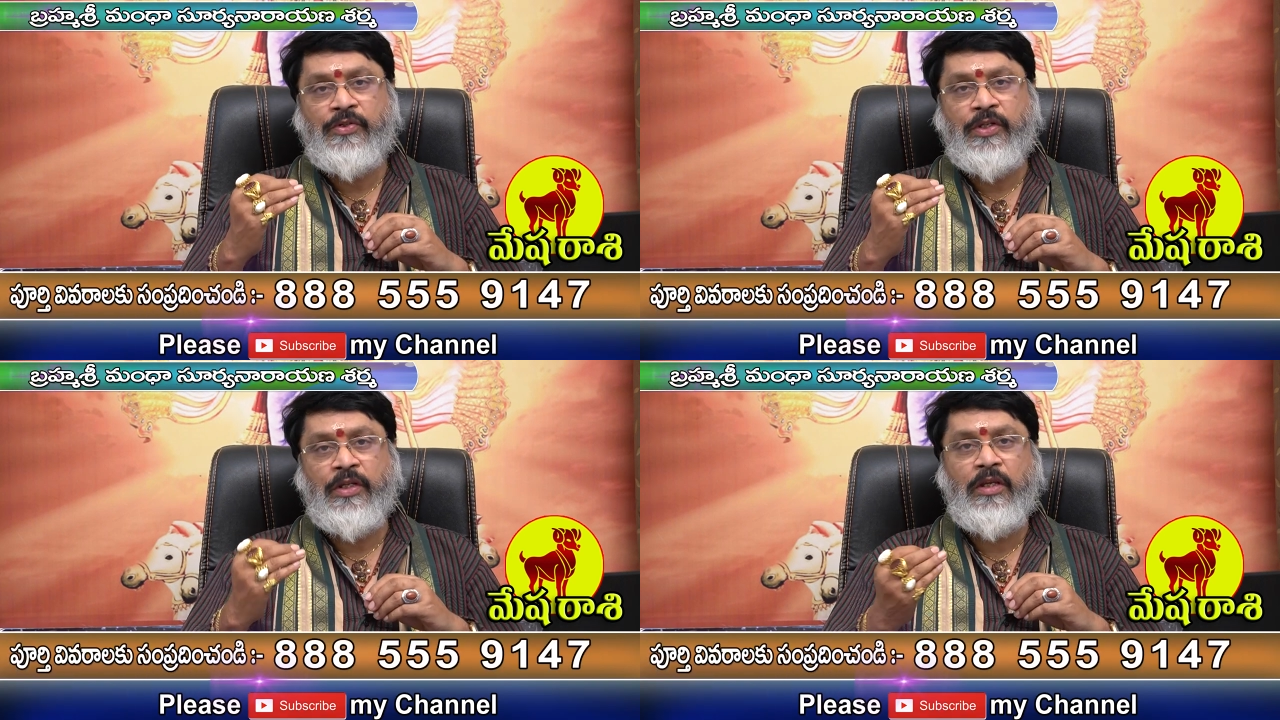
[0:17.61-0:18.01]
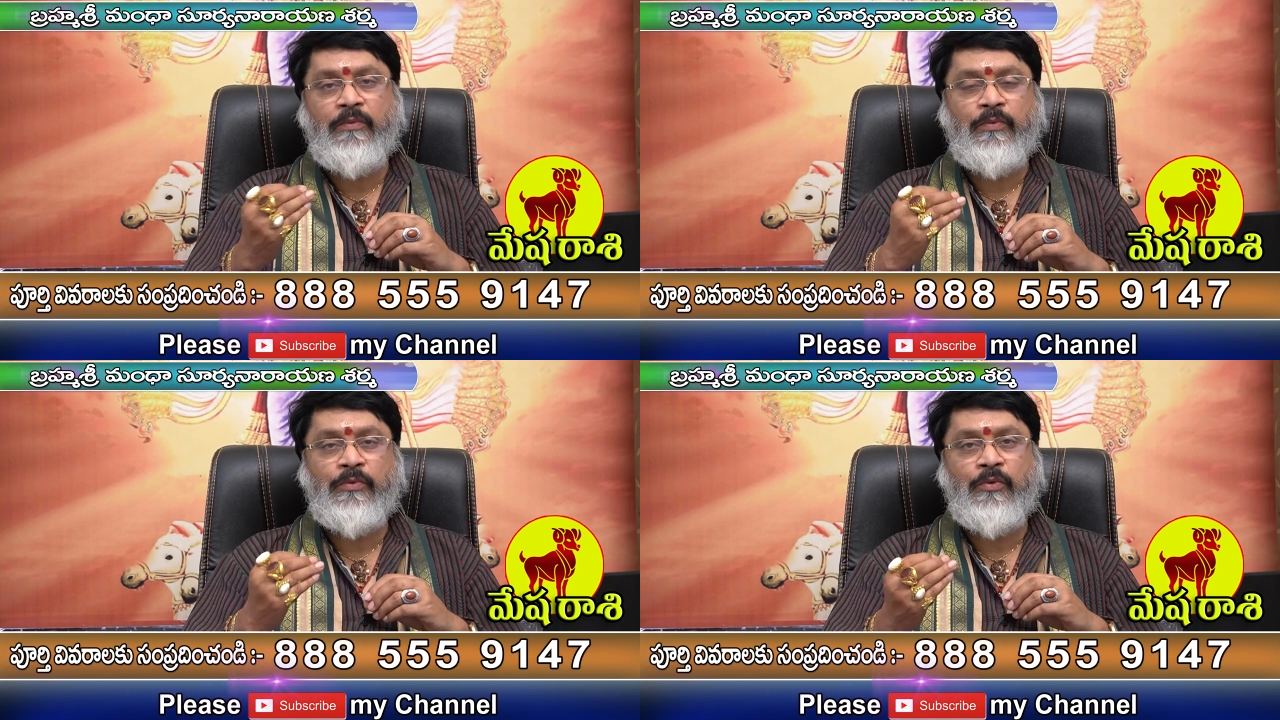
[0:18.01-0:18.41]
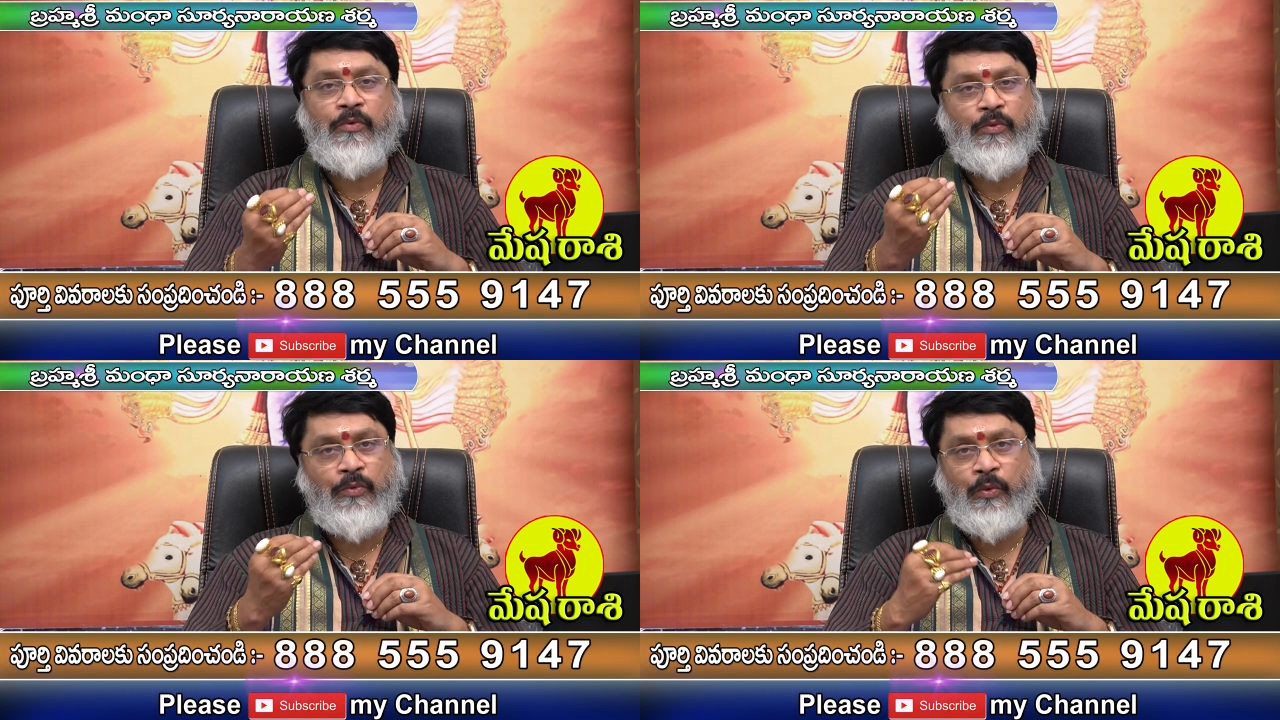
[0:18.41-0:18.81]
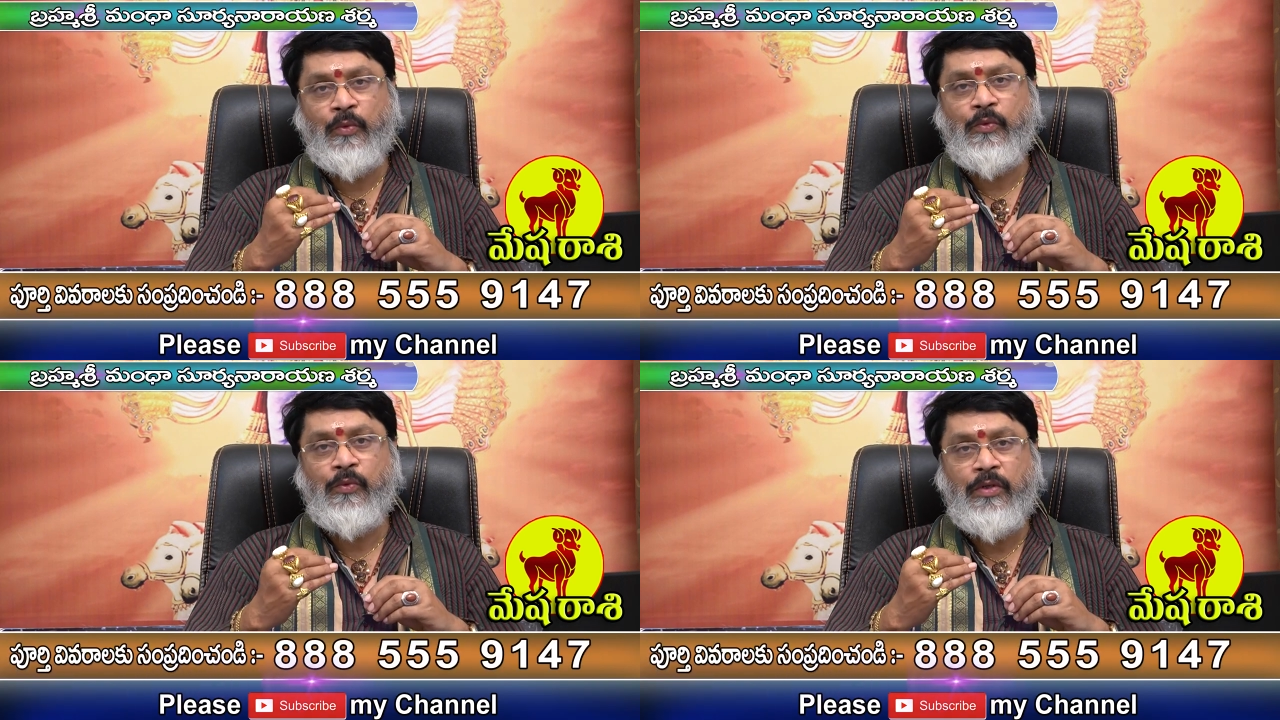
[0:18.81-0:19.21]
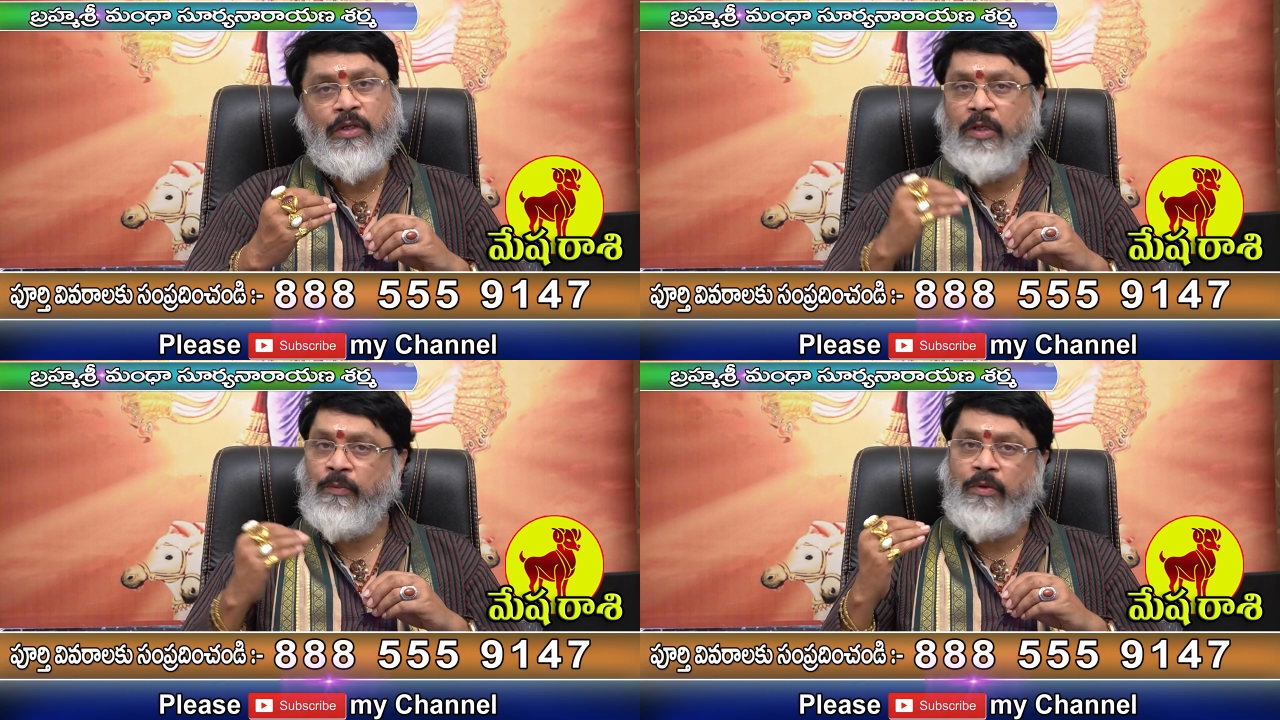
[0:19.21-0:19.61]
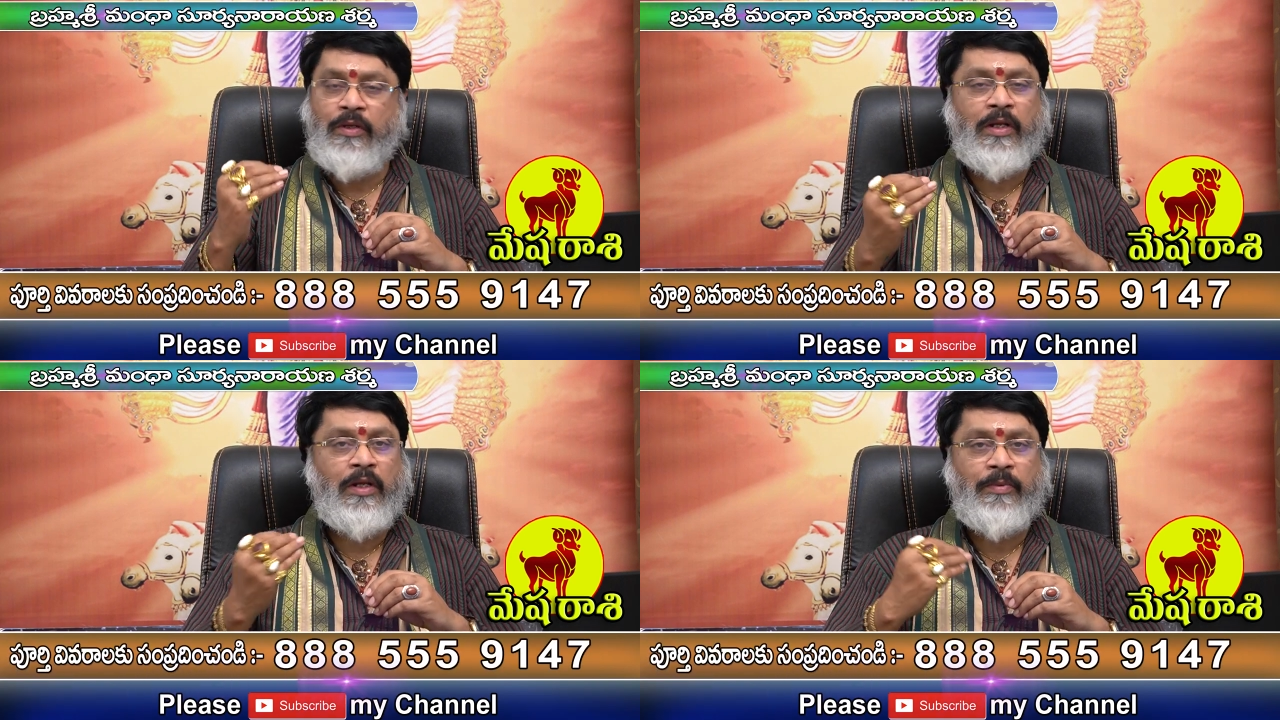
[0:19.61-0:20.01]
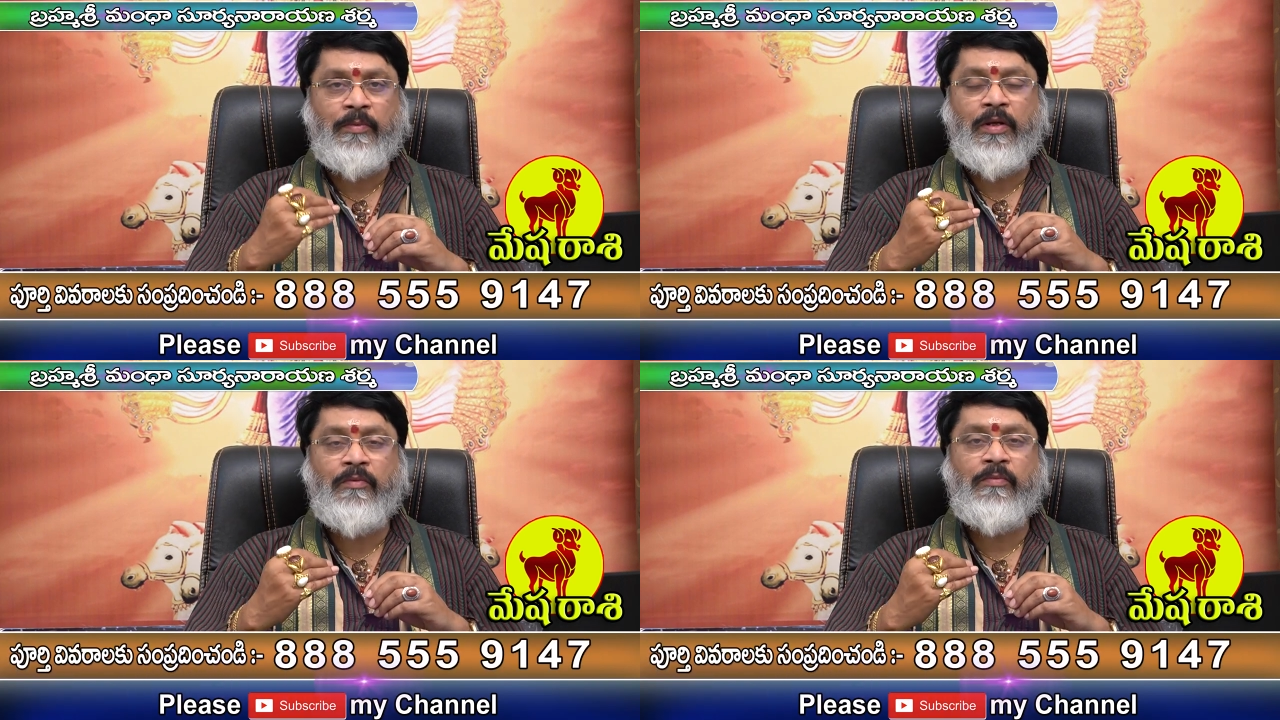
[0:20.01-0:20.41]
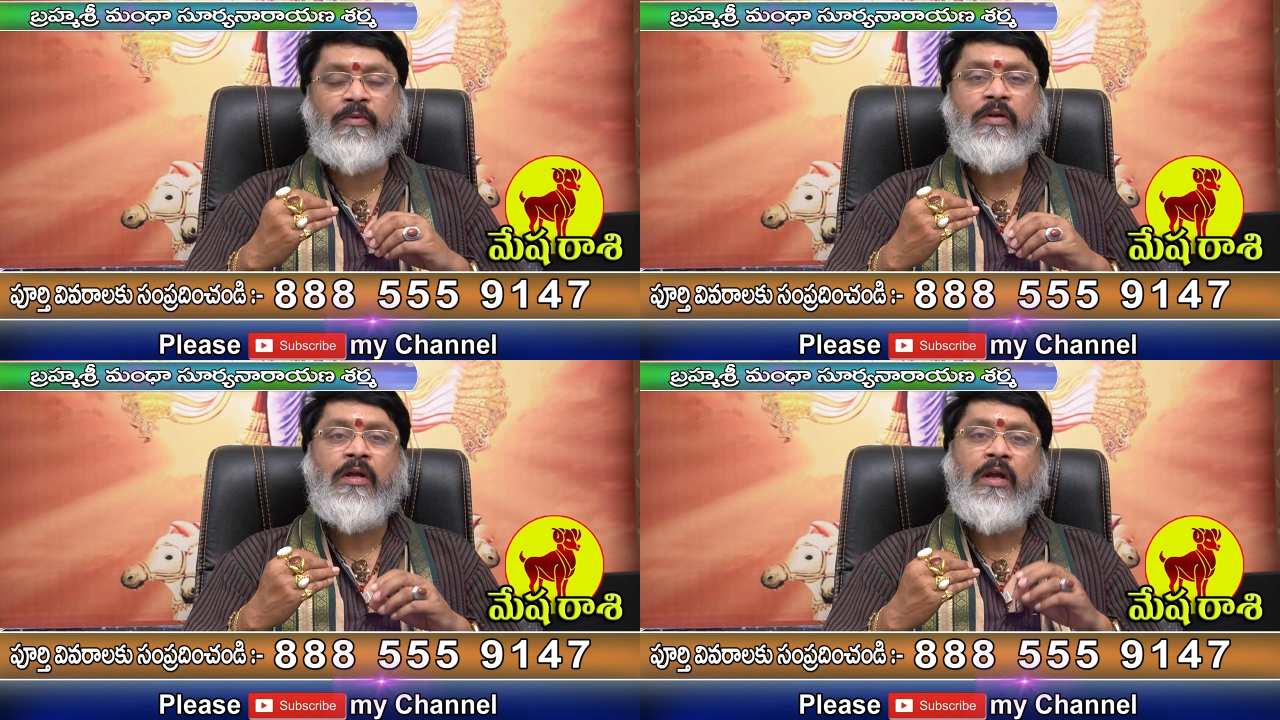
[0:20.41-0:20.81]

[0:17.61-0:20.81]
శని బుధుడు గురువు ఈ మూడు గ్రహాల ప్రభావము